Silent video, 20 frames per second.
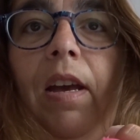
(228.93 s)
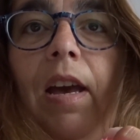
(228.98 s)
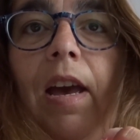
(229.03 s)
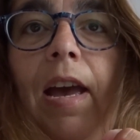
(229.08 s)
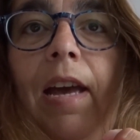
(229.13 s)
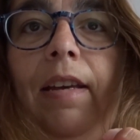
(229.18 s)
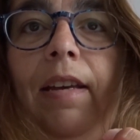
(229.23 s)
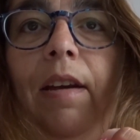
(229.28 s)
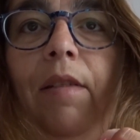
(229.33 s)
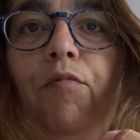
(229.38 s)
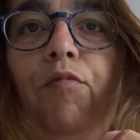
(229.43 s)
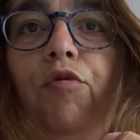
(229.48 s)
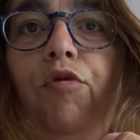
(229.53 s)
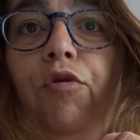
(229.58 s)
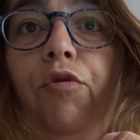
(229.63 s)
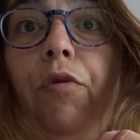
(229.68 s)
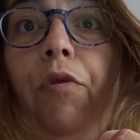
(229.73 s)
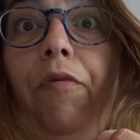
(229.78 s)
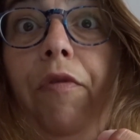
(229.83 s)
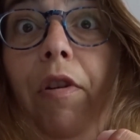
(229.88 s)
Avec un
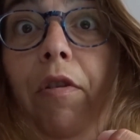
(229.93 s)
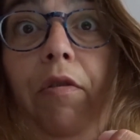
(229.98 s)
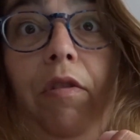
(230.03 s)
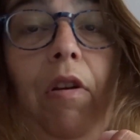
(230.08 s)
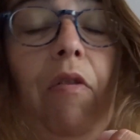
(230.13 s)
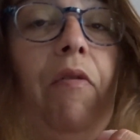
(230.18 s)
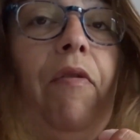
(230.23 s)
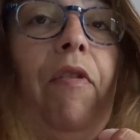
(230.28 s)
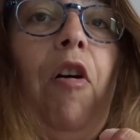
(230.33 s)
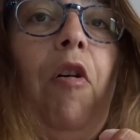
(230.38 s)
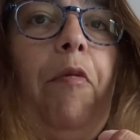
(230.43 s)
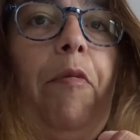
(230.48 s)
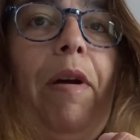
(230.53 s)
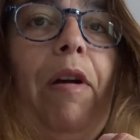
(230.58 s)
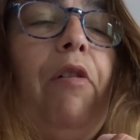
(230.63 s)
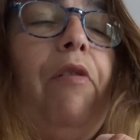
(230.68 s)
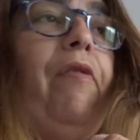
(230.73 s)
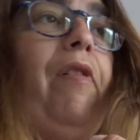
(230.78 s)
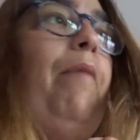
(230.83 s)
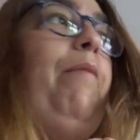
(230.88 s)
bouchon, une fois qu'on a ouvert, on ne peut pas
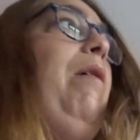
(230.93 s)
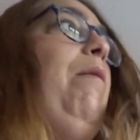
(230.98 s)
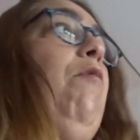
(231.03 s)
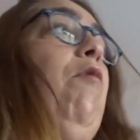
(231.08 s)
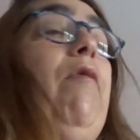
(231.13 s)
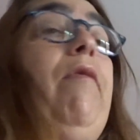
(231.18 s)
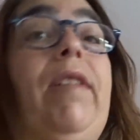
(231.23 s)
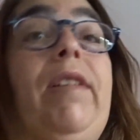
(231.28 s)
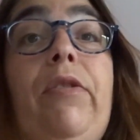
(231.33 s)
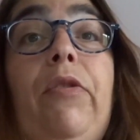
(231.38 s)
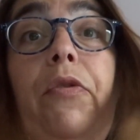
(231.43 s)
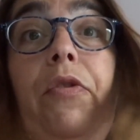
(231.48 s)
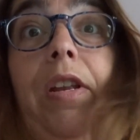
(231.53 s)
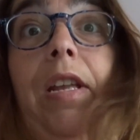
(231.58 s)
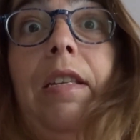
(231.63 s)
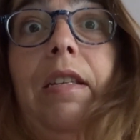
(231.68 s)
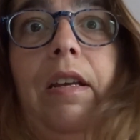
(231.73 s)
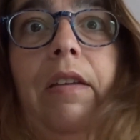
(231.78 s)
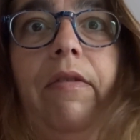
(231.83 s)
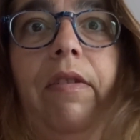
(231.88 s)
le refermer. Bon, 20
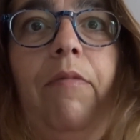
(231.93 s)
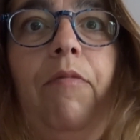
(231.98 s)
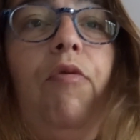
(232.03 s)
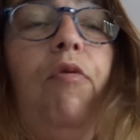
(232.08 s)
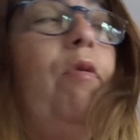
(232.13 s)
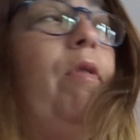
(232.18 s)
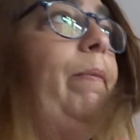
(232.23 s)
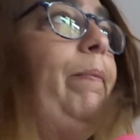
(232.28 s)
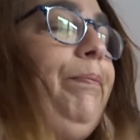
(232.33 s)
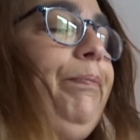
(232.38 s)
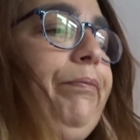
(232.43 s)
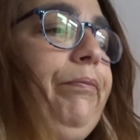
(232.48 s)
centilitres, c'est vite bu. Hein.